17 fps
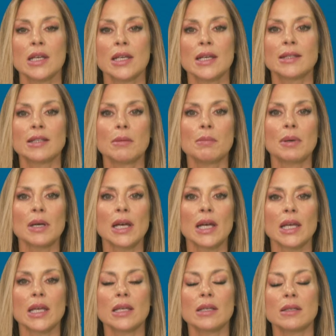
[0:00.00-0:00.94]
e
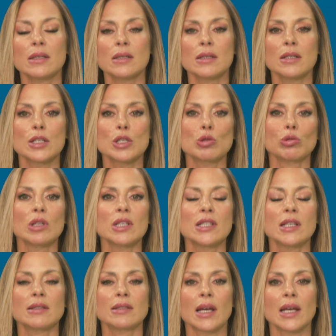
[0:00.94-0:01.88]
também eh,
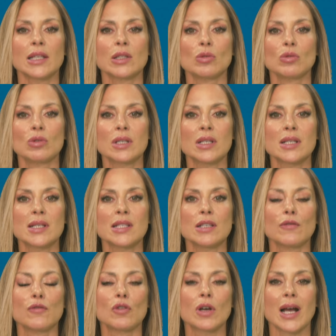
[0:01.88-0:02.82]
solicitando que
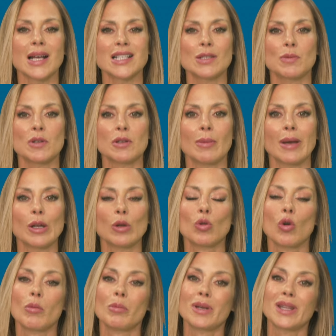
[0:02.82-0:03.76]
se evocasse
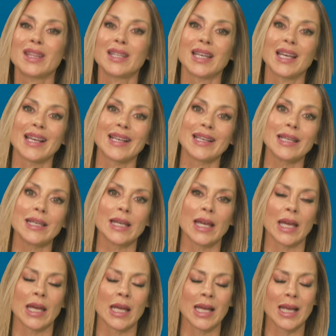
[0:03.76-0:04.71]
primeiro o nome de
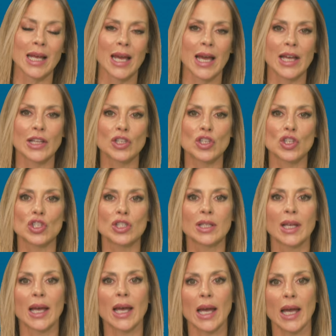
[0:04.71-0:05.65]
rainha antes
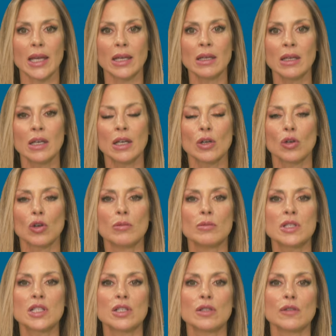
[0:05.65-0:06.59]
de rei,
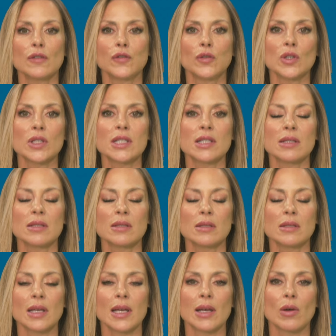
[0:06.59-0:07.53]
como se fosse
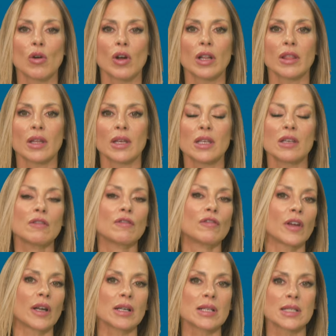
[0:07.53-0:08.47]
a ordem
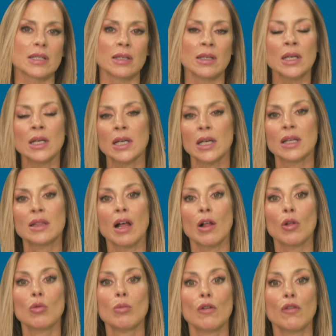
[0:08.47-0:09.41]
inversa, que de
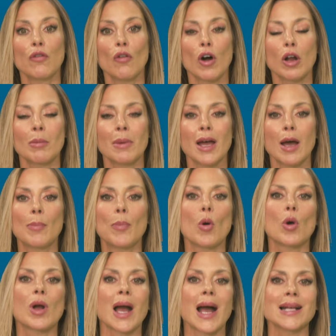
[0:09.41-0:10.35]
alguma forma
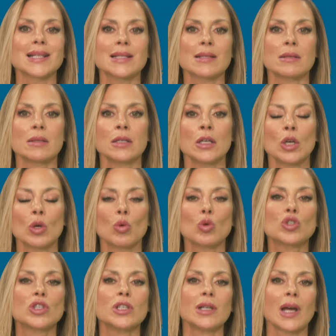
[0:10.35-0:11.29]
apocasse
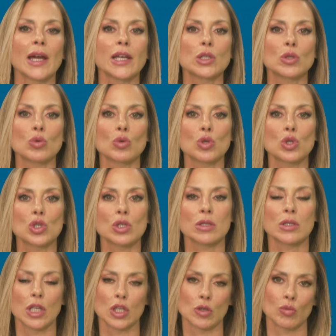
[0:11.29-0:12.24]
os
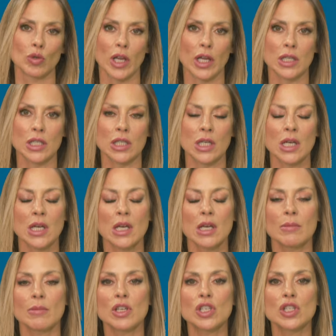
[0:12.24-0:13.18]
direitos das mulheres.
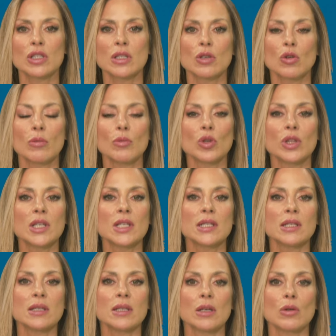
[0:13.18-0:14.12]
Mas, eh, como eu
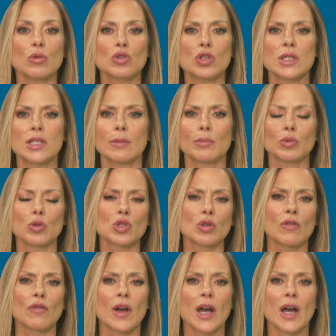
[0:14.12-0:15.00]
dizia, os exemplos são